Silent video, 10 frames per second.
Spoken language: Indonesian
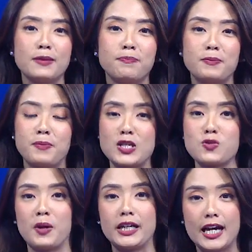Pilpres
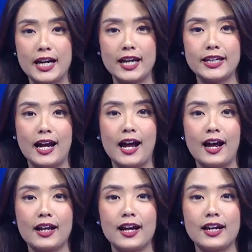Perdana yang
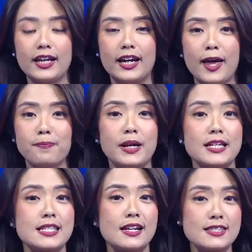akan digelar pada
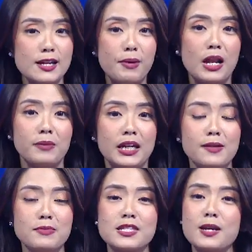selasa malam ini
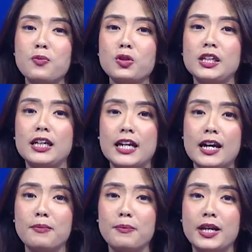meskipun tidak
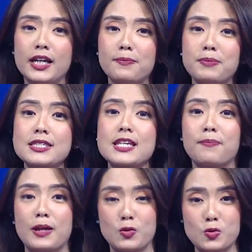memiliki persiapan
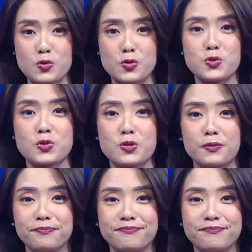khusus